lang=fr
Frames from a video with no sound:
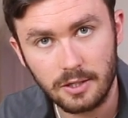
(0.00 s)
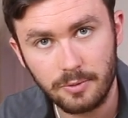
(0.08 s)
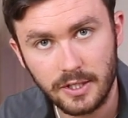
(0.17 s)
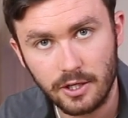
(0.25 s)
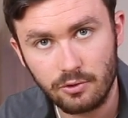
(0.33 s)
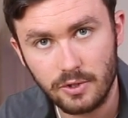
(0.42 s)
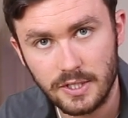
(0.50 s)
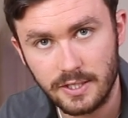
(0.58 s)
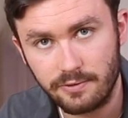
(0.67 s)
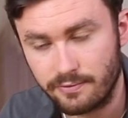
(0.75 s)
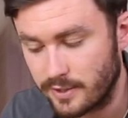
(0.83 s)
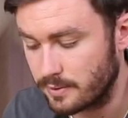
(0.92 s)
les matériaux
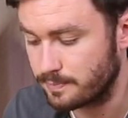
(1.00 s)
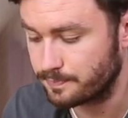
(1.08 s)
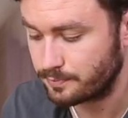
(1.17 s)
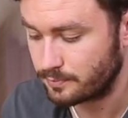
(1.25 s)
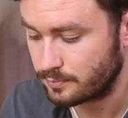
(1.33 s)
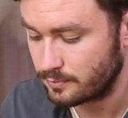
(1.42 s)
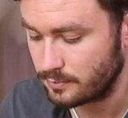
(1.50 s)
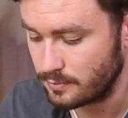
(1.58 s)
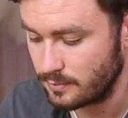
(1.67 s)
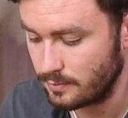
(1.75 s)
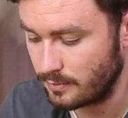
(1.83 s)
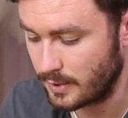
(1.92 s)
assez fins
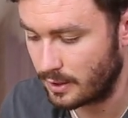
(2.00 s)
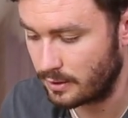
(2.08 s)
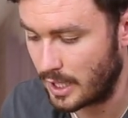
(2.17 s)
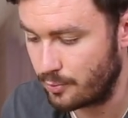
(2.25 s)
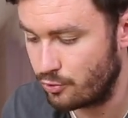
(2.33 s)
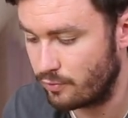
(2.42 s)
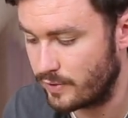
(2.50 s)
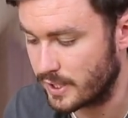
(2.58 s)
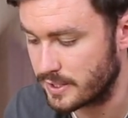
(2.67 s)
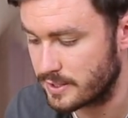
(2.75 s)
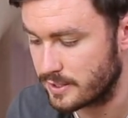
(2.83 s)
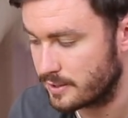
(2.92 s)
euh, à
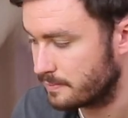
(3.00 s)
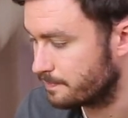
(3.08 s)
pulvériser.